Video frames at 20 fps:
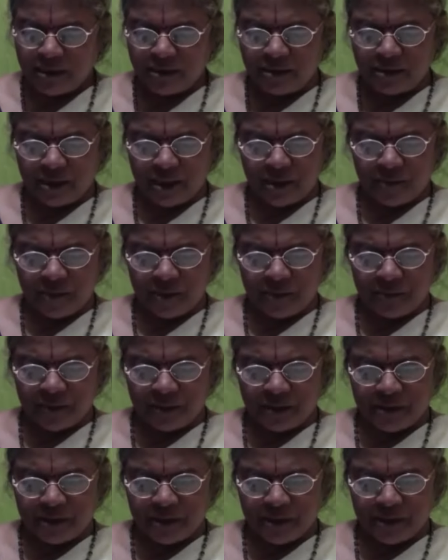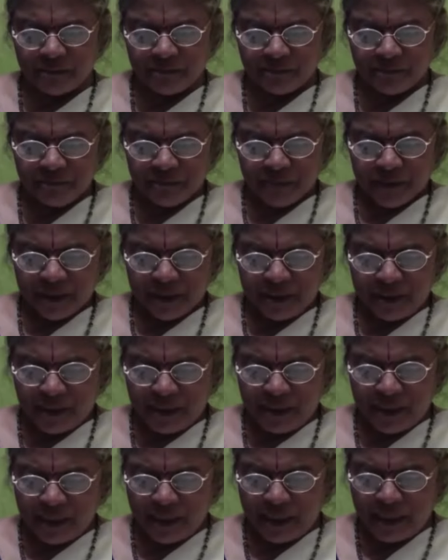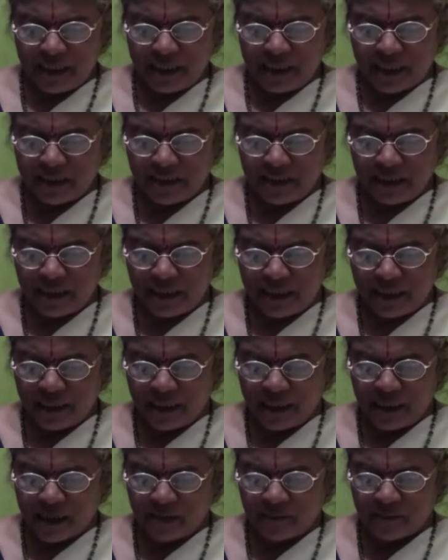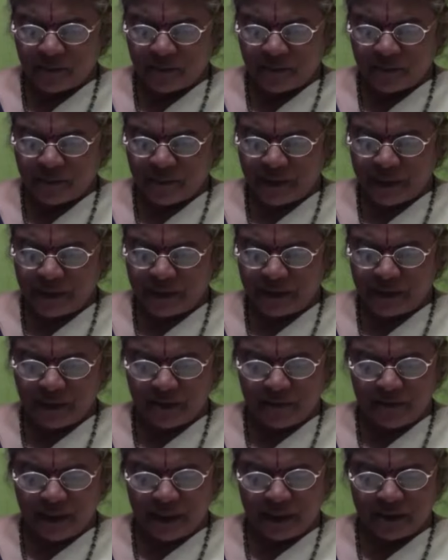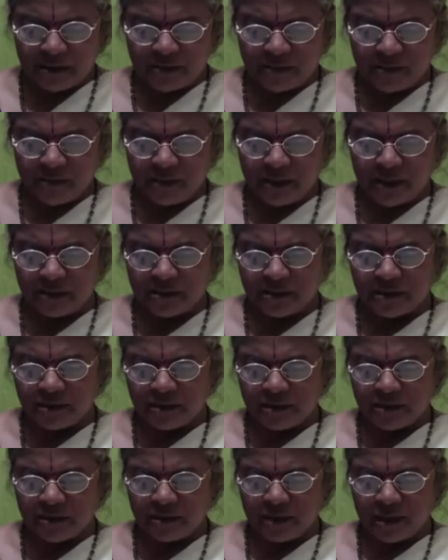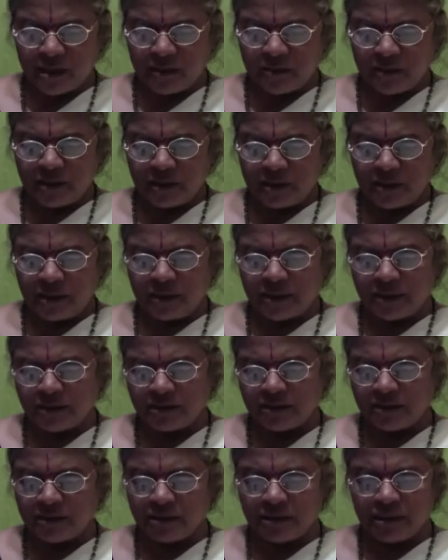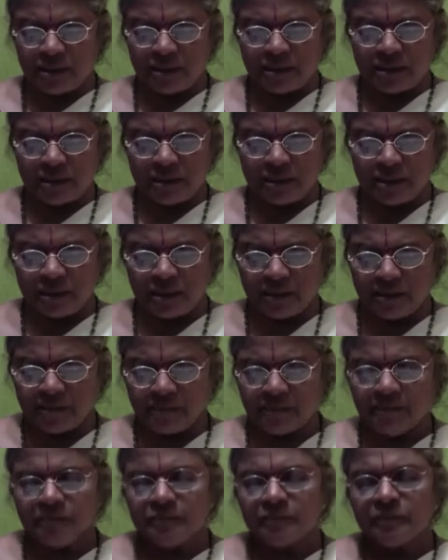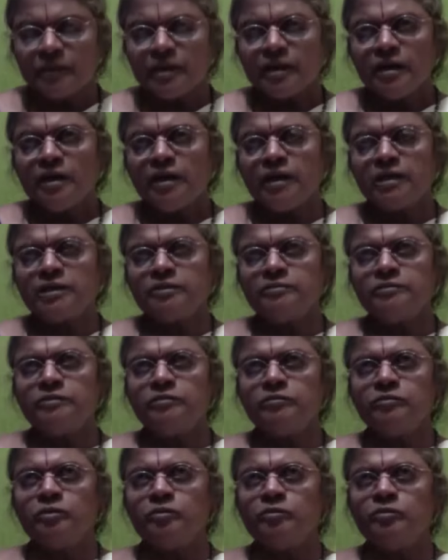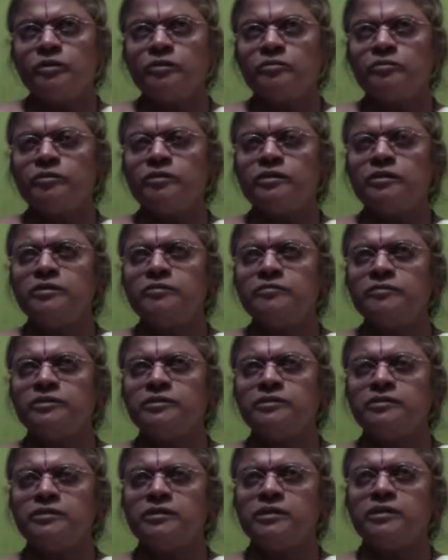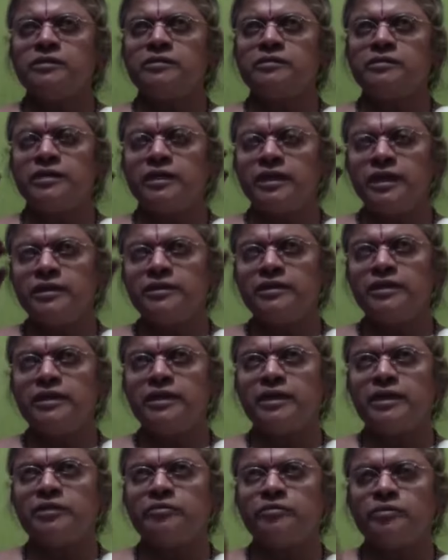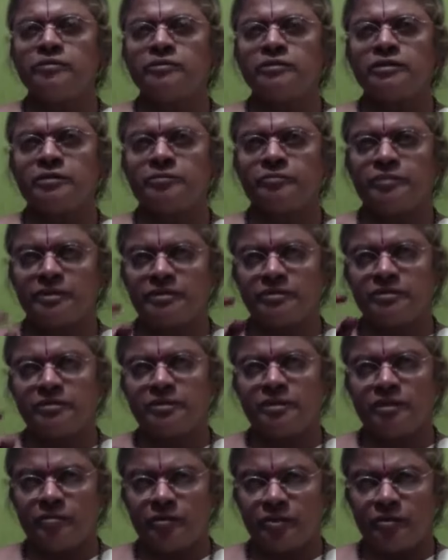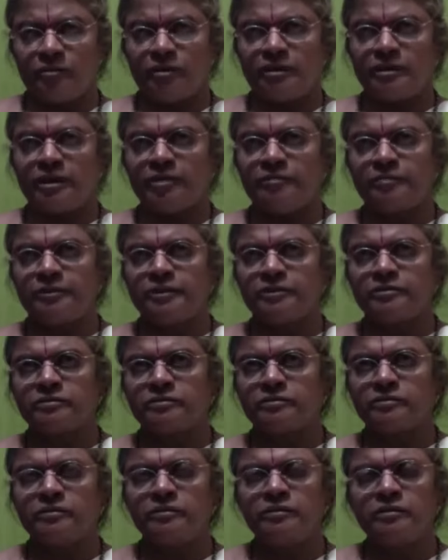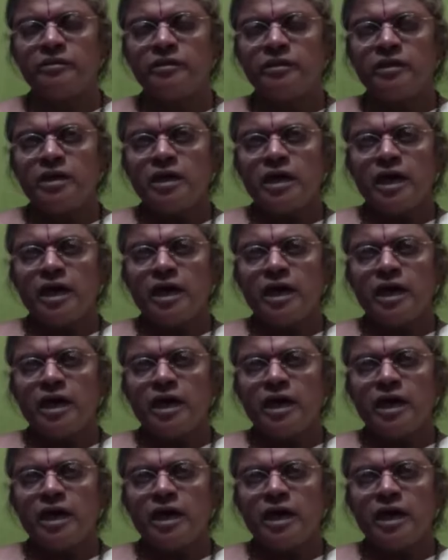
தனித்தலைமை பதியே திணிக்கலையாதியெல்லாம் பணிக்கவல்ல சிவமே சித்த சுகாமணியே என் திருநடநாயகன் அதாவது ஒவ்வொரு உயிரும் இந்த நிறைநிலை அனுபவத்தை பற்றி நம்ம இவ்வளோ நேரம் பேசணும்